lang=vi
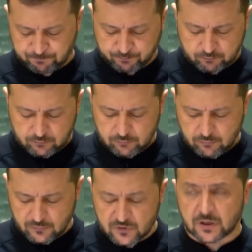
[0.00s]
nhà máy
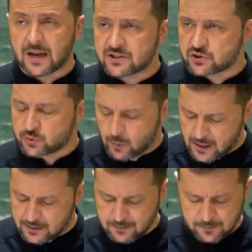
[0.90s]
lớn nhất châu Âu
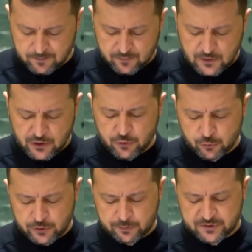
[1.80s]
với 6
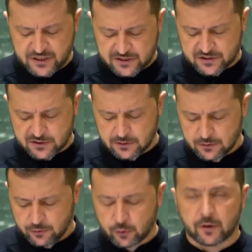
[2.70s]
lò phản ứng hạt nhân.